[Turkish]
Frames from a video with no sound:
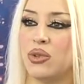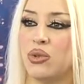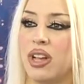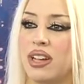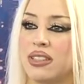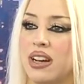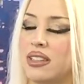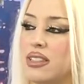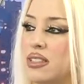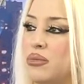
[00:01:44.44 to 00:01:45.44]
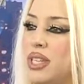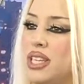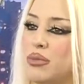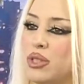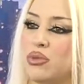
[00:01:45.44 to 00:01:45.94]
olan Allah'ın bir
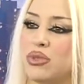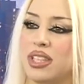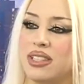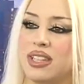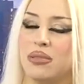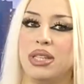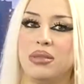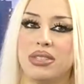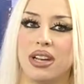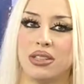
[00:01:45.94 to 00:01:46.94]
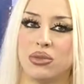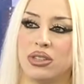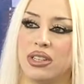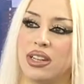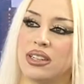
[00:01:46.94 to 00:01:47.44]
hikmet üzerine, bir imtihan
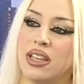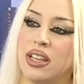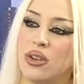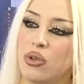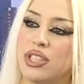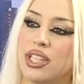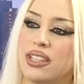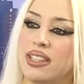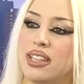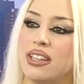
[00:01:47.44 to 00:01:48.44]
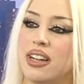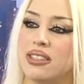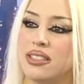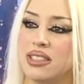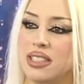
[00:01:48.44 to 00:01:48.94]
olarak o şekilde
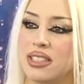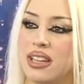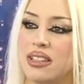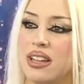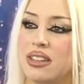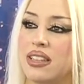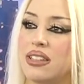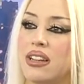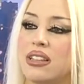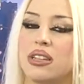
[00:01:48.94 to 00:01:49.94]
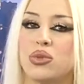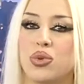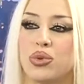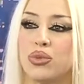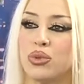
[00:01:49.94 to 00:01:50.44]
yarattığı insanlardan Allah
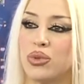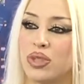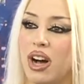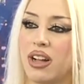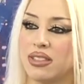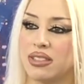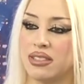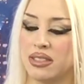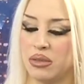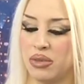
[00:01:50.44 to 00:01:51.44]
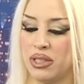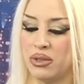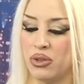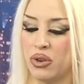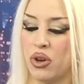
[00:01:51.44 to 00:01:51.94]
sorumluluğu kaldırdığını
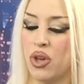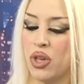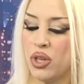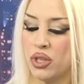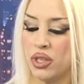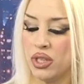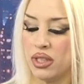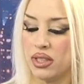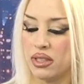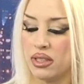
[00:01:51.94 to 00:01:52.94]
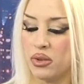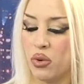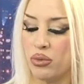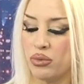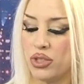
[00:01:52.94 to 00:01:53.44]
bildiriyor e,
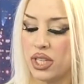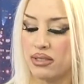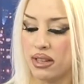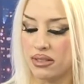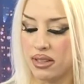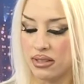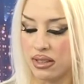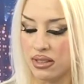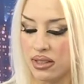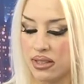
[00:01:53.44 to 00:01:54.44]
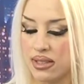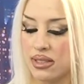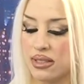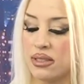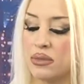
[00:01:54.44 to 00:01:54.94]
kovmuş şeytandan Allah'a
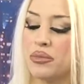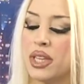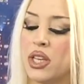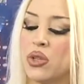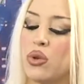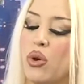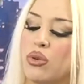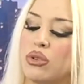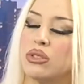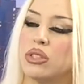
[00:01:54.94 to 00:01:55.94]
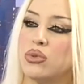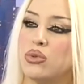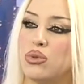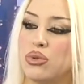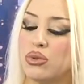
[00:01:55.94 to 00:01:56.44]
sığınırım. Kör olana
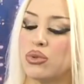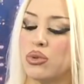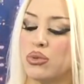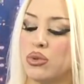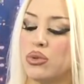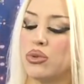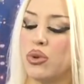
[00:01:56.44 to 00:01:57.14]
güçlük sorumluluk